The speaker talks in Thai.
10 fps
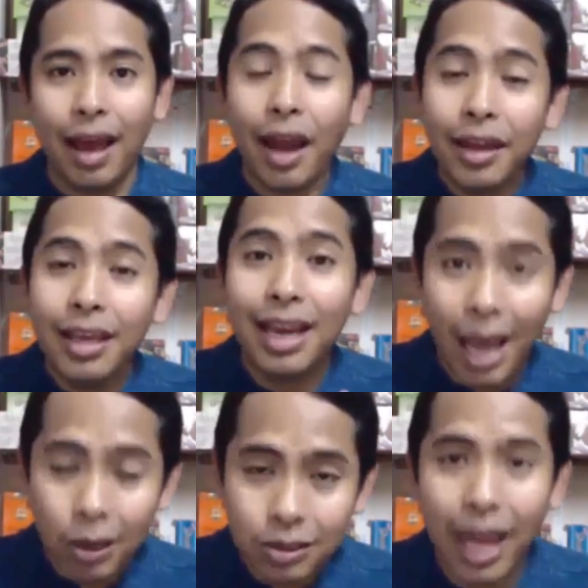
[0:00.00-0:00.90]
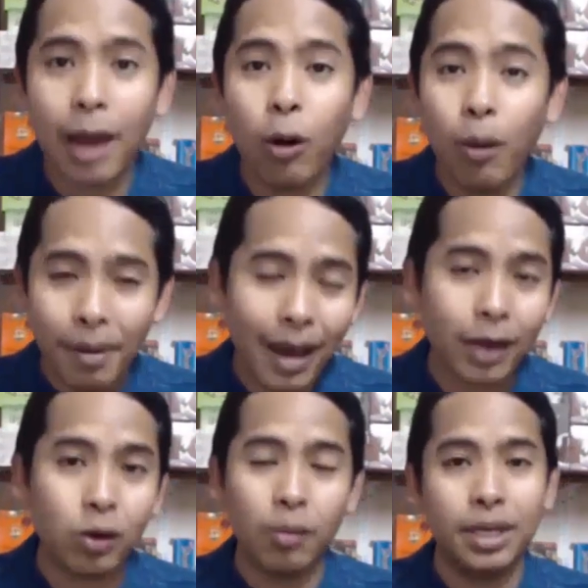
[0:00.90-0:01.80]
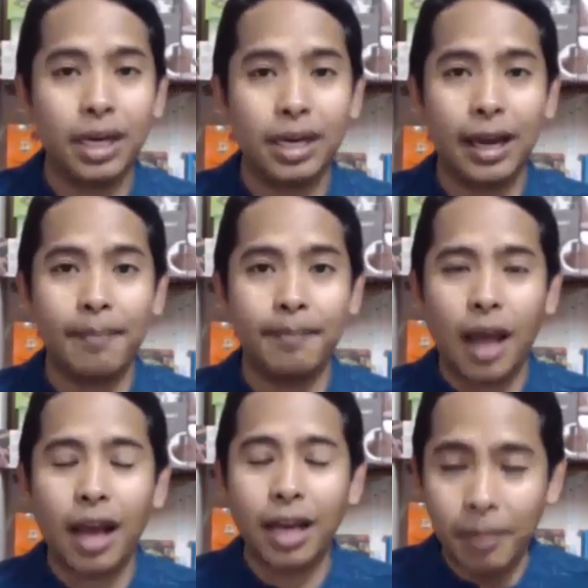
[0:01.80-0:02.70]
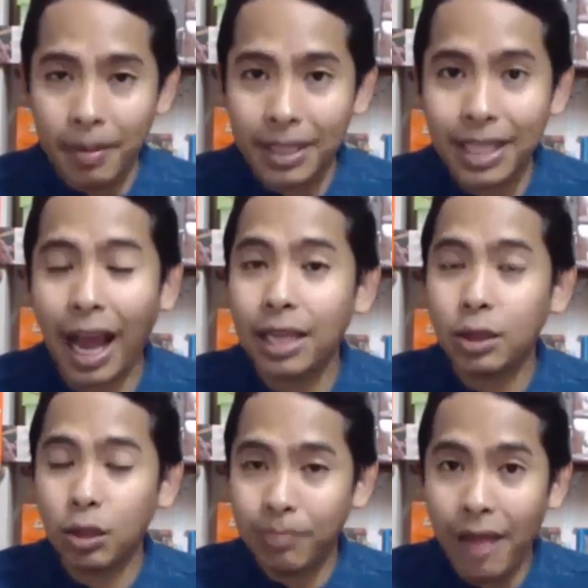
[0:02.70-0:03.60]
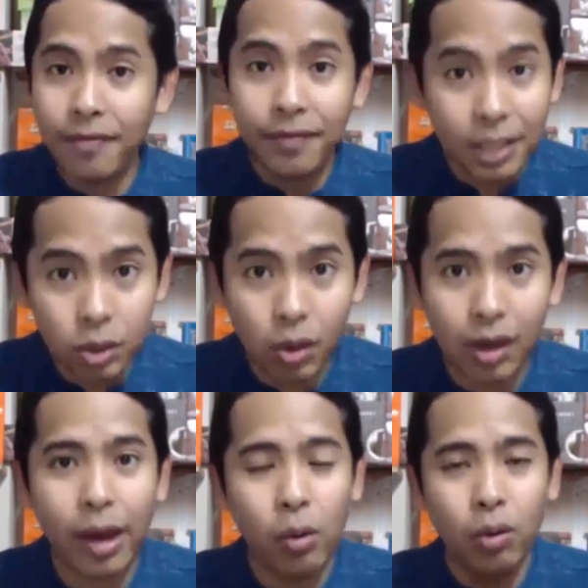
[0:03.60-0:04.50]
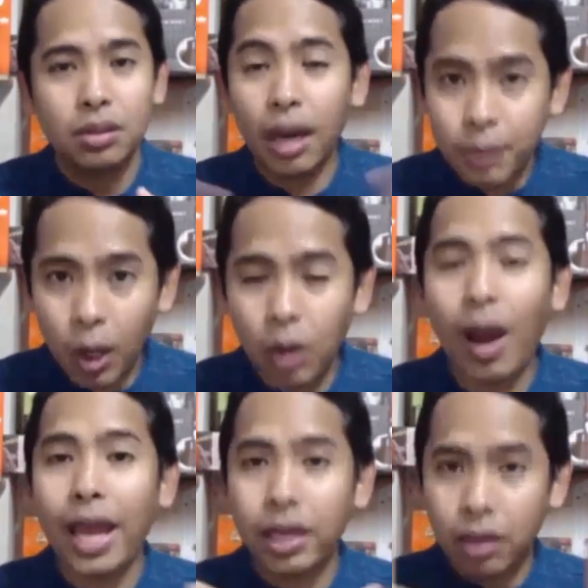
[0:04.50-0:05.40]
อันนี้แล้วแต่งบประมาณของเพื่อนนะครับ ถ้าเกิดเพื่อนๆ อยากให้ต้นไม้ฟื้นตัวเร็ว เติบโตไว